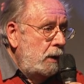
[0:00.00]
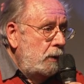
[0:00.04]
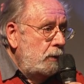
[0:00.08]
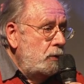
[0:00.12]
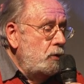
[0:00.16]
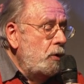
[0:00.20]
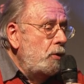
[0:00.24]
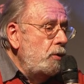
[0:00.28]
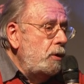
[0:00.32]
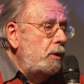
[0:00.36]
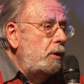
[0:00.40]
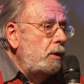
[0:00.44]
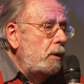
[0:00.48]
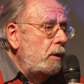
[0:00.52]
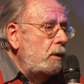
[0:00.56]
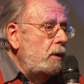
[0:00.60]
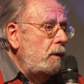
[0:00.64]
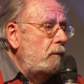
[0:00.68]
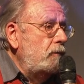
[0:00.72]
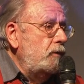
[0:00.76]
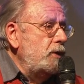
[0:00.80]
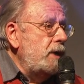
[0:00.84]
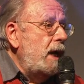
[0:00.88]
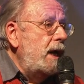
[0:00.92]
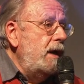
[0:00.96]
Donc,
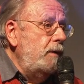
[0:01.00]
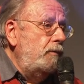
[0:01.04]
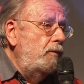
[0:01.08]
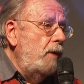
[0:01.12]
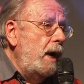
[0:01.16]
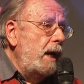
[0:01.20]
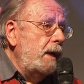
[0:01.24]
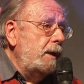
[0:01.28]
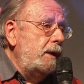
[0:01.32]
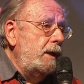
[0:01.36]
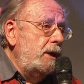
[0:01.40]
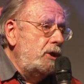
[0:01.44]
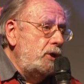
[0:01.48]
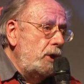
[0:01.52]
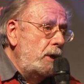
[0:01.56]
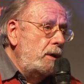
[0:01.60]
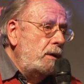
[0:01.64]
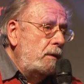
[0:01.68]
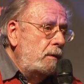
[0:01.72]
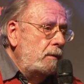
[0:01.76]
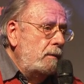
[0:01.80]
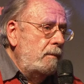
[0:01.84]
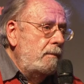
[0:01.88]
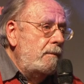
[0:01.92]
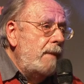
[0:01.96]
vous allez voir des
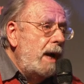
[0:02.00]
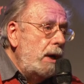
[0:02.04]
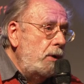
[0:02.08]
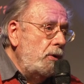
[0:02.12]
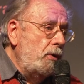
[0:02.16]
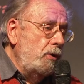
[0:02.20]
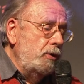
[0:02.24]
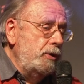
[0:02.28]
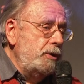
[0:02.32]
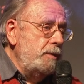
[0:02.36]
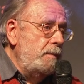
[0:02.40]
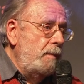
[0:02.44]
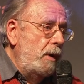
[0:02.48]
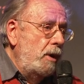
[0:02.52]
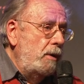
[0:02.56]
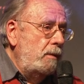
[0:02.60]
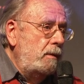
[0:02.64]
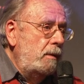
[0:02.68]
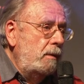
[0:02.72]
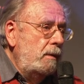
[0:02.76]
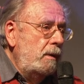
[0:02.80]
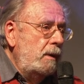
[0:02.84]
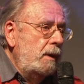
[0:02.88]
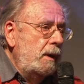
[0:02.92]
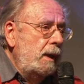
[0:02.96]
gens, malheureusement,
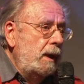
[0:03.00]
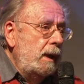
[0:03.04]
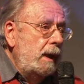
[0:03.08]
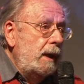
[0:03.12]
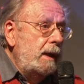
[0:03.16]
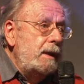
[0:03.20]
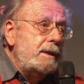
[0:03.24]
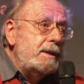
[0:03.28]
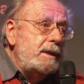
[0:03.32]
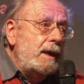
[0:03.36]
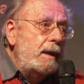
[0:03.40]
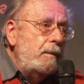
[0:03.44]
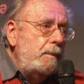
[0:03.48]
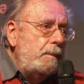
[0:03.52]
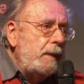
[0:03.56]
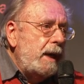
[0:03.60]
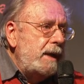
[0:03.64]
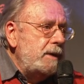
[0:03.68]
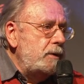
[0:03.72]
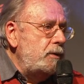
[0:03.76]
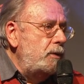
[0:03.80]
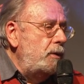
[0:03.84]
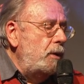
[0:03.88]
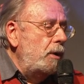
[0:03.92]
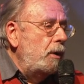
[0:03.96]
et c'est
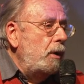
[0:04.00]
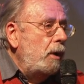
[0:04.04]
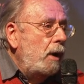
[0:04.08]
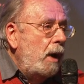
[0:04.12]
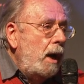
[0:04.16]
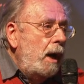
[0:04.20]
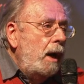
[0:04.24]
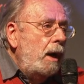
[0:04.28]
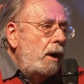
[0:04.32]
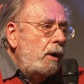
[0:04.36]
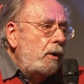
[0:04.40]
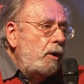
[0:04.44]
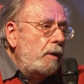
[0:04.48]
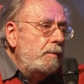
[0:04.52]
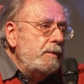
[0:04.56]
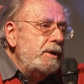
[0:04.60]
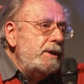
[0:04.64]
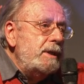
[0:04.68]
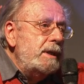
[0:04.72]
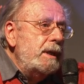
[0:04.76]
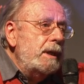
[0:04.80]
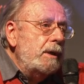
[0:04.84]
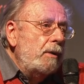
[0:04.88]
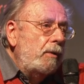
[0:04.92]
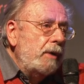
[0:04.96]
presque comme
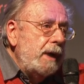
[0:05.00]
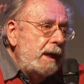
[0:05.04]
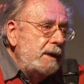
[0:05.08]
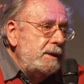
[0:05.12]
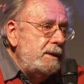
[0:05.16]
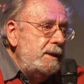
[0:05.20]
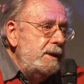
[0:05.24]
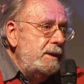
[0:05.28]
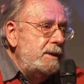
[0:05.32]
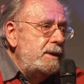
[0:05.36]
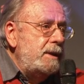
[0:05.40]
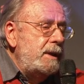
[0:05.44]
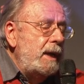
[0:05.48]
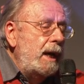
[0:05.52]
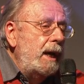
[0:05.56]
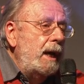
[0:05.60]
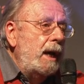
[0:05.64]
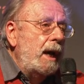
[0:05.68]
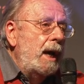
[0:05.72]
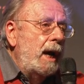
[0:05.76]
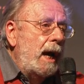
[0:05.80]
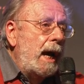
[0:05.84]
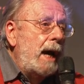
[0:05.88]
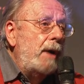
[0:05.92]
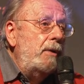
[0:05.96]
si on assistait
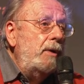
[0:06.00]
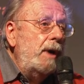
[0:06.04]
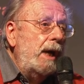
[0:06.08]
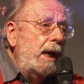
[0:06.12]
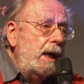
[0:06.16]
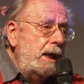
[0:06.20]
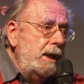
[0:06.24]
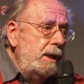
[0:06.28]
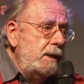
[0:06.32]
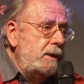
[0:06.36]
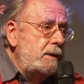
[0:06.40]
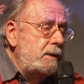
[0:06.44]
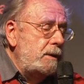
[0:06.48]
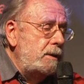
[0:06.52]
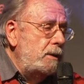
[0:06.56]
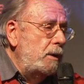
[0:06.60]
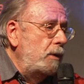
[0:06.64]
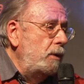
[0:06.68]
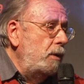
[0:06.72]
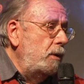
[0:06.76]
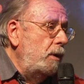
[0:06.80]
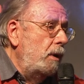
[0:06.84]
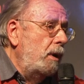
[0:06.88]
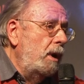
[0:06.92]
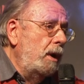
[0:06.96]
à une liste
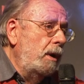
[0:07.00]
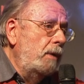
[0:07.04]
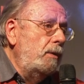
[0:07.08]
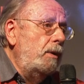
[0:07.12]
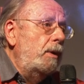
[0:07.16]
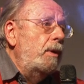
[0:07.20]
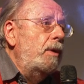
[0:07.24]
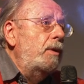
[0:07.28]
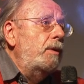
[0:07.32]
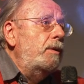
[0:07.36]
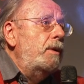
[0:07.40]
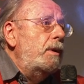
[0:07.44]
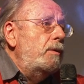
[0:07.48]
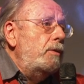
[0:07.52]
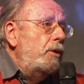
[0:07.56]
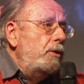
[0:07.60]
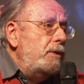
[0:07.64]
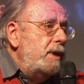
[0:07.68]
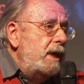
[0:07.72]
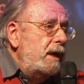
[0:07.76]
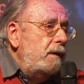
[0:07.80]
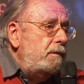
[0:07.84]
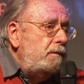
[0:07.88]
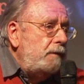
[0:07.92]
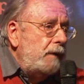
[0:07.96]
de,
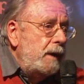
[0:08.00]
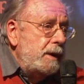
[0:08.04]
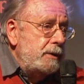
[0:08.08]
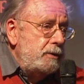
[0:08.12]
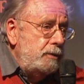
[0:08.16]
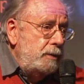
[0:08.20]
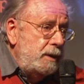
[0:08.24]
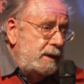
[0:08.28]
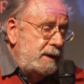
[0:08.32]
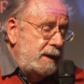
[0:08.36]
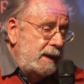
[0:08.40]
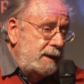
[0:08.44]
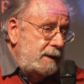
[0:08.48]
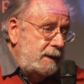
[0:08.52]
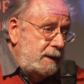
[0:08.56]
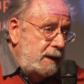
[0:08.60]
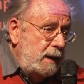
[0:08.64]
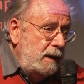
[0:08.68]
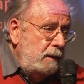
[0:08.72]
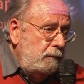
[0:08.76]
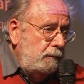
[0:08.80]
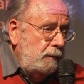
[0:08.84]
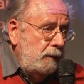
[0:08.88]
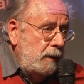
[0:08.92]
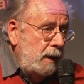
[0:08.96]
défunts
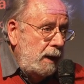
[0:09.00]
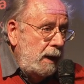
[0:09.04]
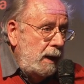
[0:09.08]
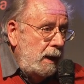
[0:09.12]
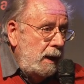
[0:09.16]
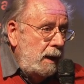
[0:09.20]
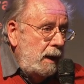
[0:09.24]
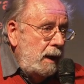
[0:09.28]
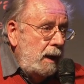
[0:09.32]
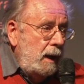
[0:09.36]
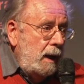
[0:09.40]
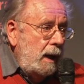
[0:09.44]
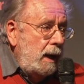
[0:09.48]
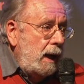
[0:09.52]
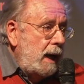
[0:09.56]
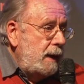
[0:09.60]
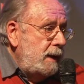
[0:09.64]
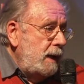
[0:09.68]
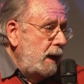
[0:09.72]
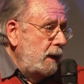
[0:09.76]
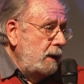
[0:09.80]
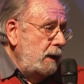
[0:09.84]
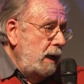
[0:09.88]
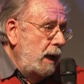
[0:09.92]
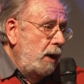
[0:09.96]
successifs. La
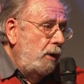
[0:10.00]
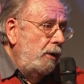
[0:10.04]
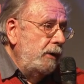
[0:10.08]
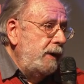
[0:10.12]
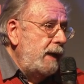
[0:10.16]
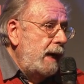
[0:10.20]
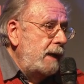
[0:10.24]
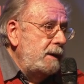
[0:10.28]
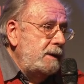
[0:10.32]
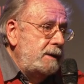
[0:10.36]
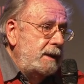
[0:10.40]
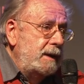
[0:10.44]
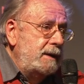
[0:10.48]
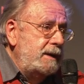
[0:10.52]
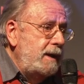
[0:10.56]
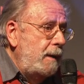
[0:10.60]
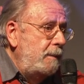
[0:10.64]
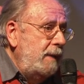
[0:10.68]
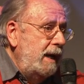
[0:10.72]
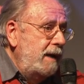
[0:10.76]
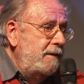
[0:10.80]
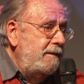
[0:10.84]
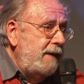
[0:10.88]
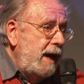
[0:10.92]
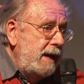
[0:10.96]
dernière en date, c'est
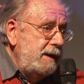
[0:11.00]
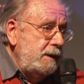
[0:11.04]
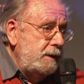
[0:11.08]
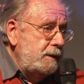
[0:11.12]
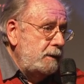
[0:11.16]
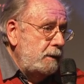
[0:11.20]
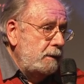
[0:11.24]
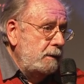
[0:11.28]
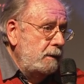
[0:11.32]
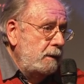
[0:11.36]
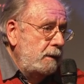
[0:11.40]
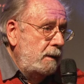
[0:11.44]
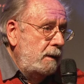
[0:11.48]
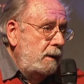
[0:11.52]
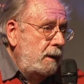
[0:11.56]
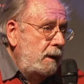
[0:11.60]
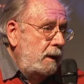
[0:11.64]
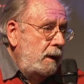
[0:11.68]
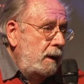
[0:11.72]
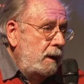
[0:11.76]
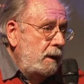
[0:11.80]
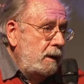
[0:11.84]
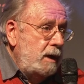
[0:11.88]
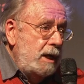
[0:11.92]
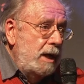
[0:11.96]
Sabine Weiss,
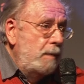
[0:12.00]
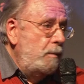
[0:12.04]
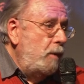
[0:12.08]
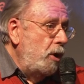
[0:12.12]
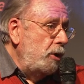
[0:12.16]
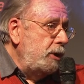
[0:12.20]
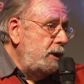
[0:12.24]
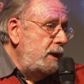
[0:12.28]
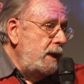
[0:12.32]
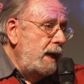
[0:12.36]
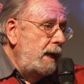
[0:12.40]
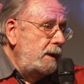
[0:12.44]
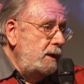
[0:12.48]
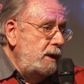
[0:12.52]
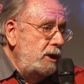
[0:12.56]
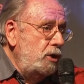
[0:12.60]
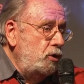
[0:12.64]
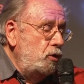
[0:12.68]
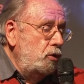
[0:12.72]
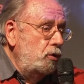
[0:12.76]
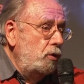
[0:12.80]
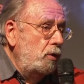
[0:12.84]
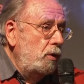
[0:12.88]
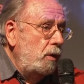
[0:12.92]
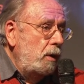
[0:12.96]
qui est morte il y a dix
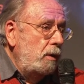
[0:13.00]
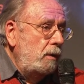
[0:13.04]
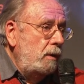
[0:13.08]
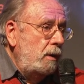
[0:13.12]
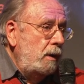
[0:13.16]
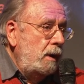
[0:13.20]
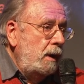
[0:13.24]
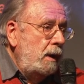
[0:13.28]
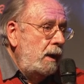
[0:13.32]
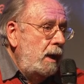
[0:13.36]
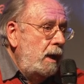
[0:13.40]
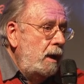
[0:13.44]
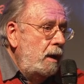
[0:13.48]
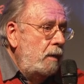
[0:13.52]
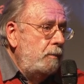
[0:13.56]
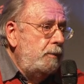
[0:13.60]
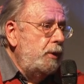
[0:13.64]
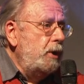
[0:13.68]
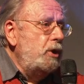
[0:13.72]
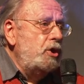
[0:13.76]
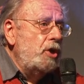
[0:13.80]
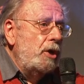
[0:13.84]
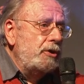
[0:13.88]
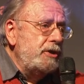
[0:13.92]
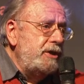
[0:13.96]
jours,
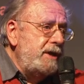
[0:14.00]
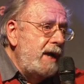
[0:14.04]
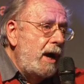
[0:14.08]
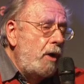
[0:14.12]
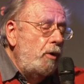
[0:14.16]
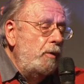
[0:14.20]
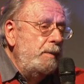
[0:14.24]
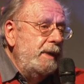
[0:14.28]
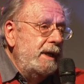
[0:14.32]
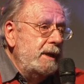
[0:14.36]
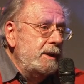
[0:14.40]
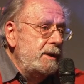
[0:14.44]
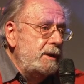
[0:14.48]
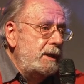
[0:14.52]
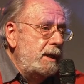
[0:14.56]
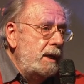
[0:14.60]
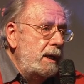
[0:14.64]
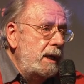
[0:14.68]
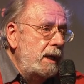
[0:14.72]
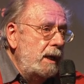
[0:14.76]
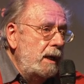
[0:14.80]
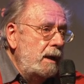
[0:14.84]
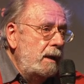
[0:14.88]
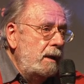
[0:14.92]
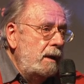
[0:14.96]
puis Jean
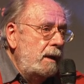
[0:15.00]
Starobinski,